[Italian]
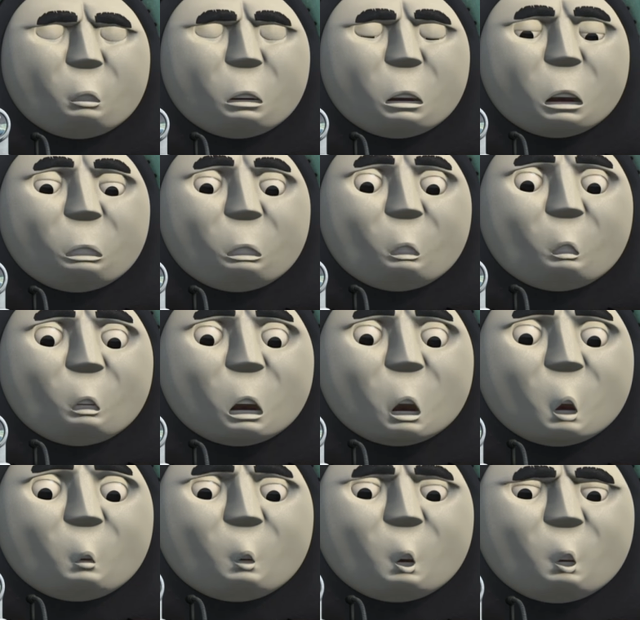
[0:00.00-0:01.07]
È
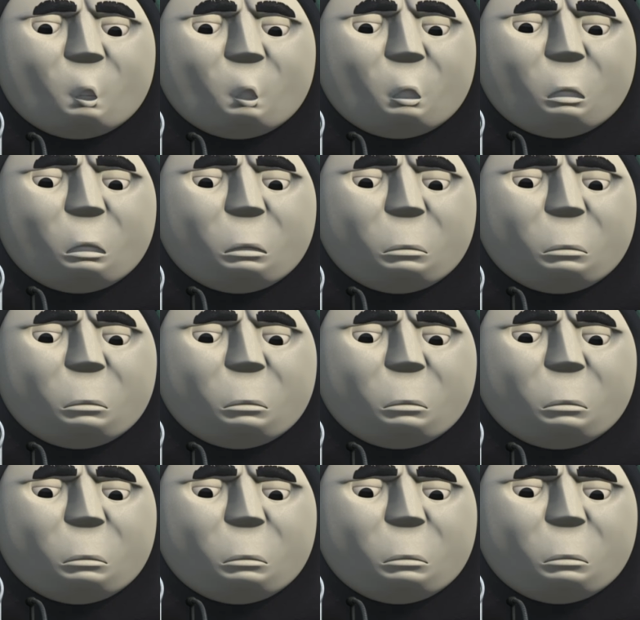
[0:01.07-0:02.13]
tutto inutile.
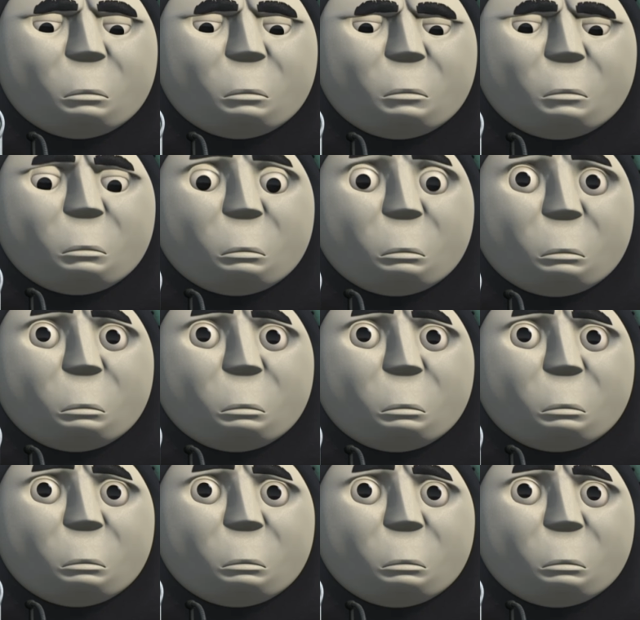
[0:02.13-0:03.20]
Thomas
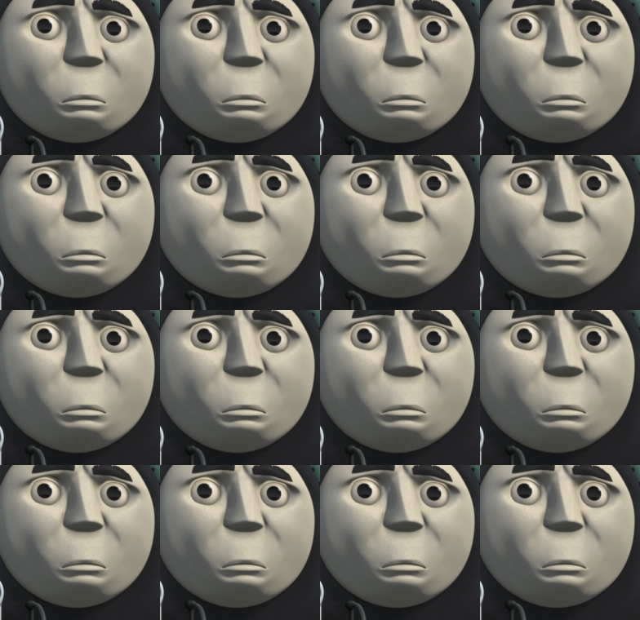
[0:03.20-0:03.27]
aveva